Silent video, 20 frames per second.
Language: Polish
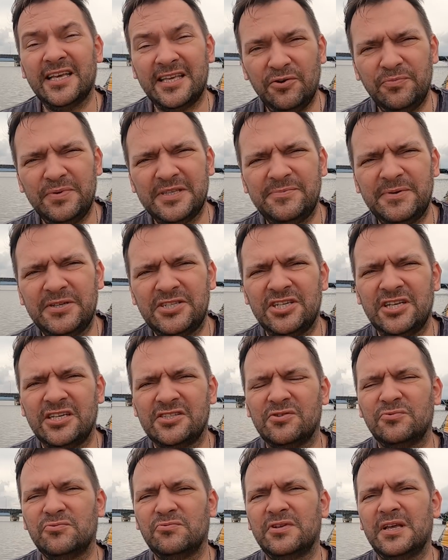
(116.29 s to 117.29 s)
Takie
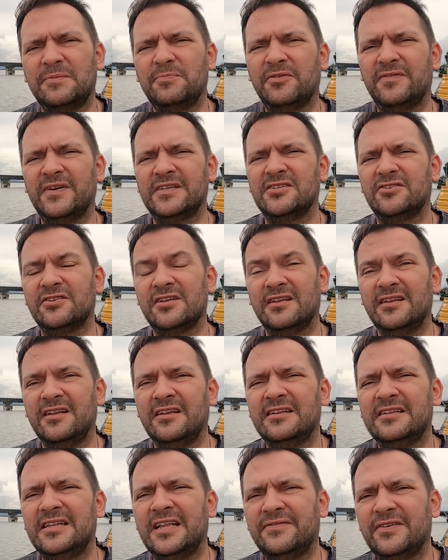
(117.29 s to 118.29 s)
ubezpieczenia są tutaj prowadzone,
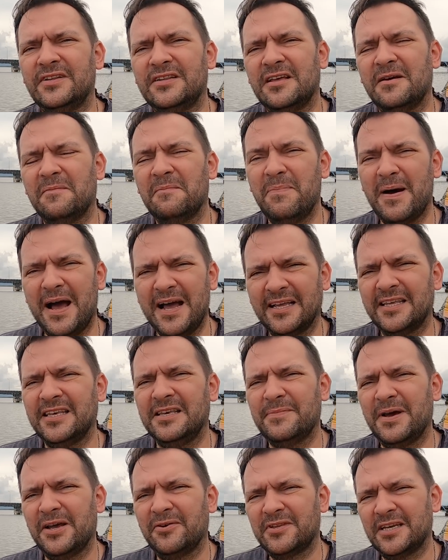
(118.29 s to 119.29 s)
nawet
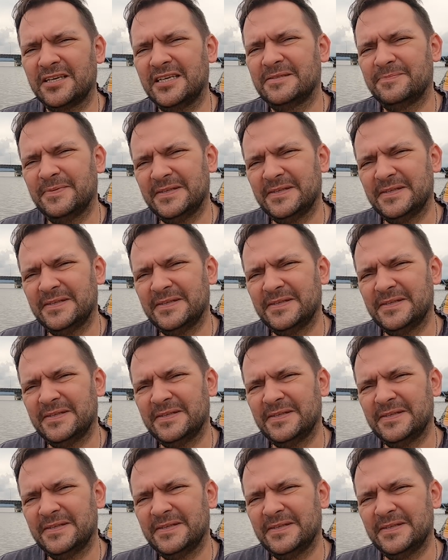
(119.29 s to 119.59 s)
banki mają takie